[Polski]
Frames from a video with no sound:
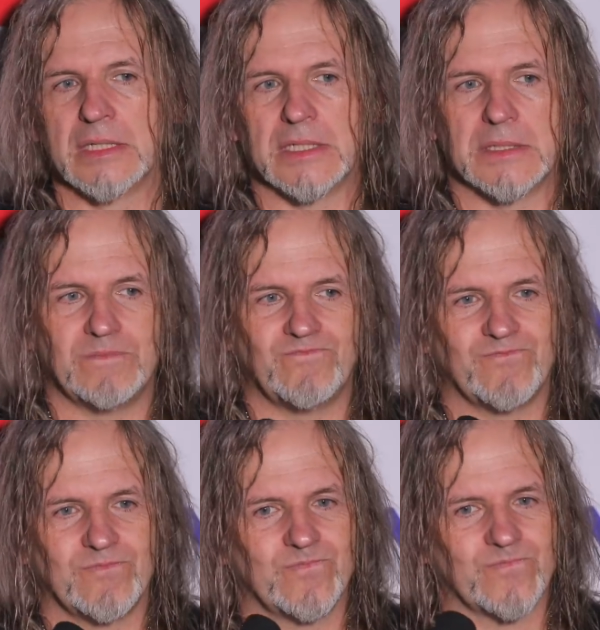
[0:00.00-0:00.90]

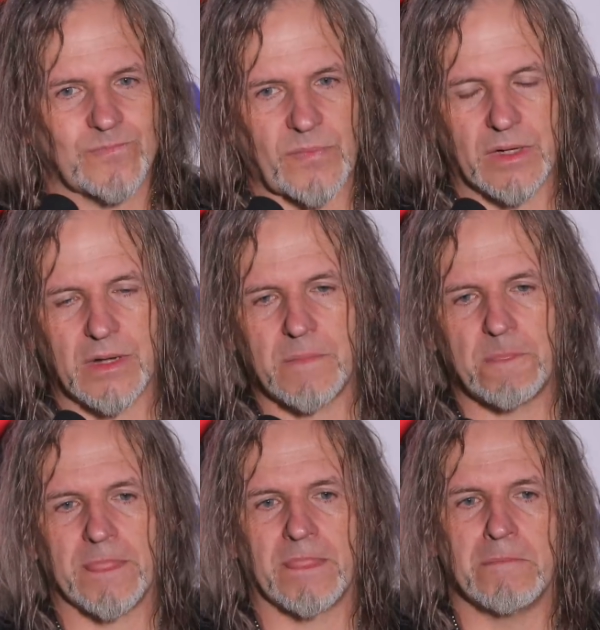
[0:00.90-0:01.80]
Um,
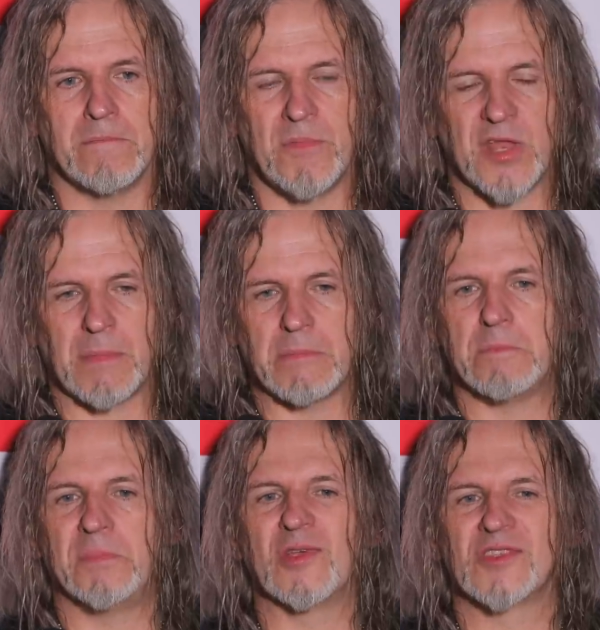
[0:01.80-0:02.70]
My nie
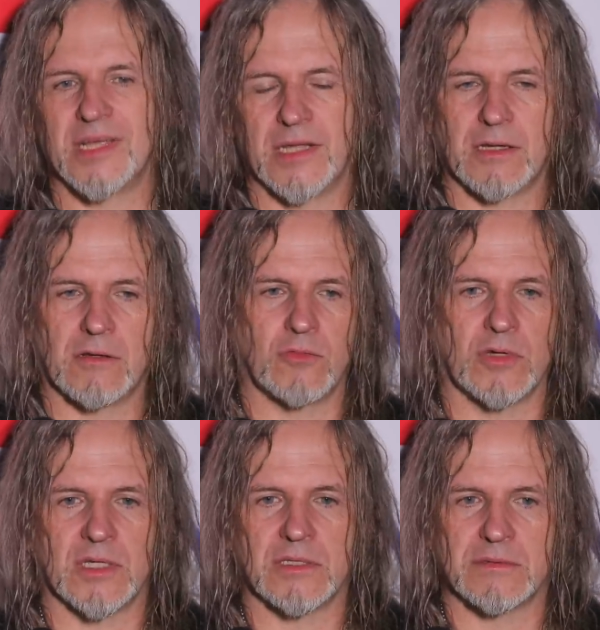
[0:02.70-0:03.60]
mamy piosenek,
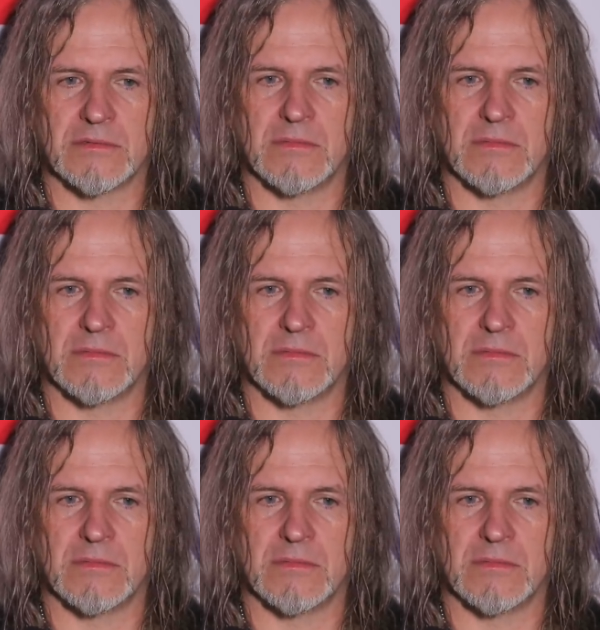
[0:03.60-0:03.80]
które